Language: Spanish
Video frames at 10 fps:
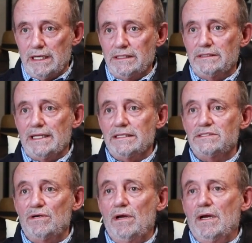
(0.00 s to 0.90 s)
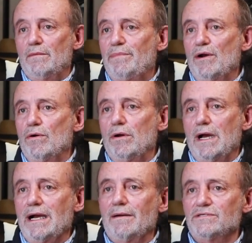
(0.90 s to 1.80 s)
intenso, pero
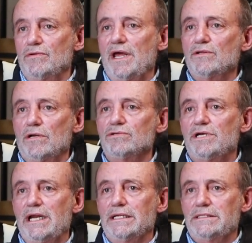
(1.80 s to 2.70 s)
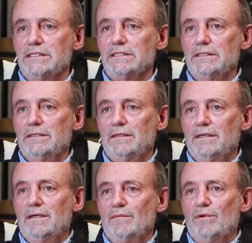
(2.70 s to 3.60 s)
acabas odiando a los clientes,
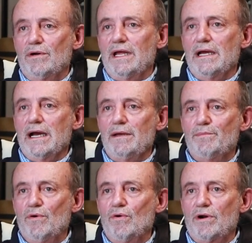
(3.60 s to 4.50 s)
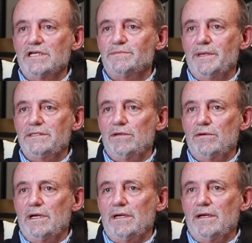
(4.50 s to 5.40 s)
porque hay poco
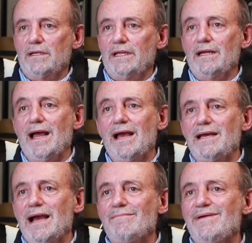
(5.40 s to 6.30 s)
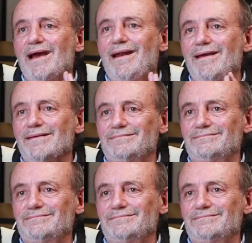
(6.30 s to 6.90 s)
respeto de, ay, cámbiale.